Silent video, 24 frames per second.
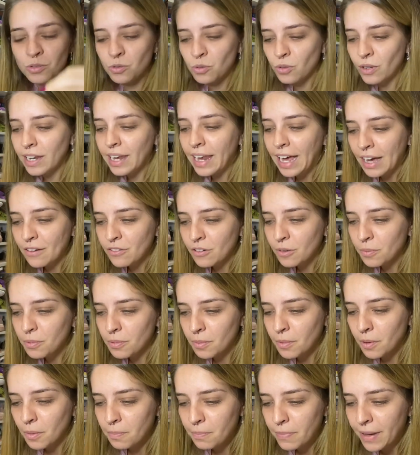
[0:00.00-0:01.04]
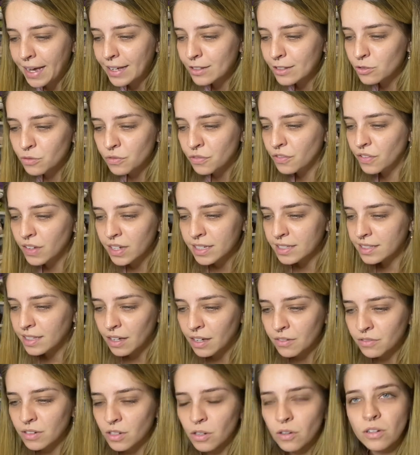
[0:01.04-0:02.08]
Tu olhava pro meu pé, tu via que
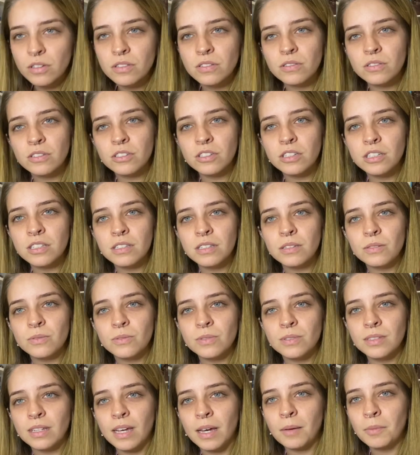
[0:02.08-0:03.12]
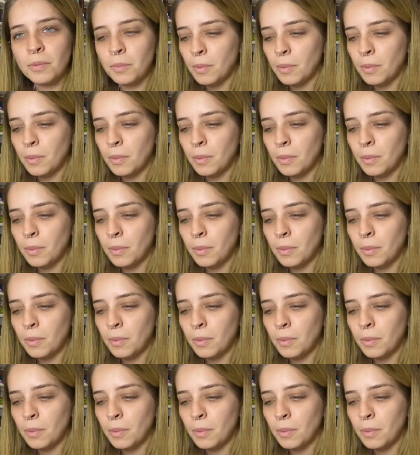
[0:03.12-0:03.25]
tava um negócio esquisito, sabe?